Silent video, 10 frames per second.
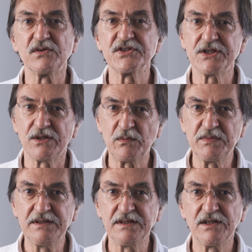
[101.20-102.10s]

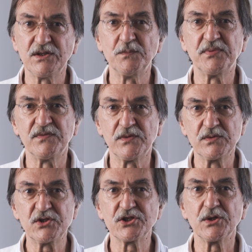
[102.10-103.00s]
Ensemble, nous
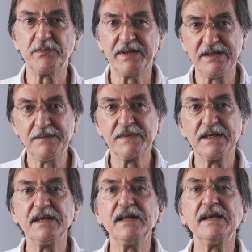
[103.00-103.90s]
pouvons stopper
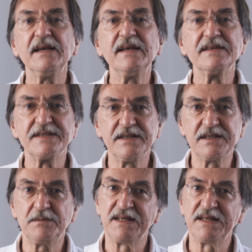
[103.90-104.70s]
cette